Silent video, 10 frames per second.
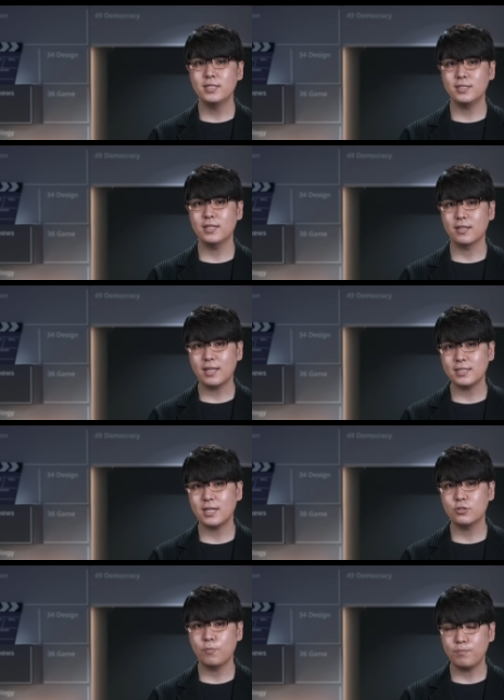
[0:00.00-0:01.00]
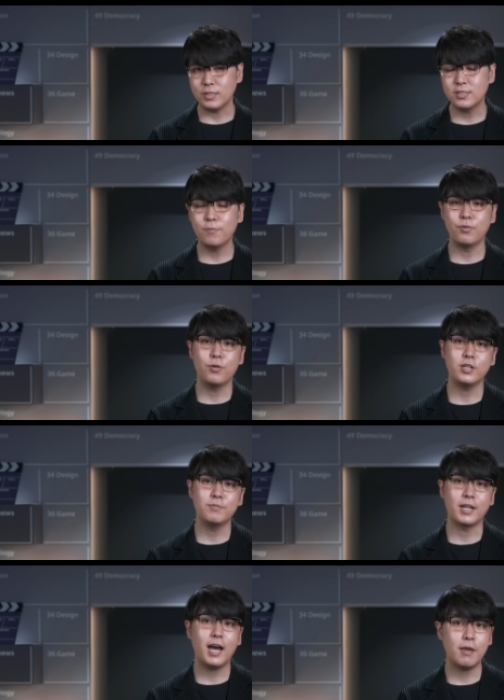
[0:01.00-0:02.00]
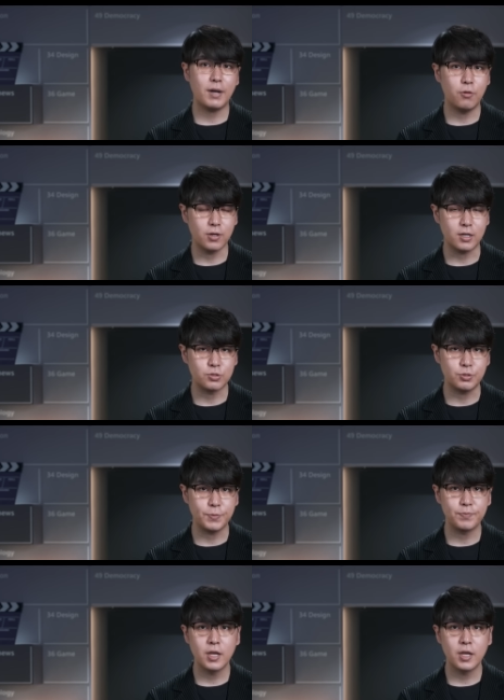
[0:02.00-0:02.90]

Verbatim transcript: 渐渐的，大家就比较不会那么的害怕或抗拒。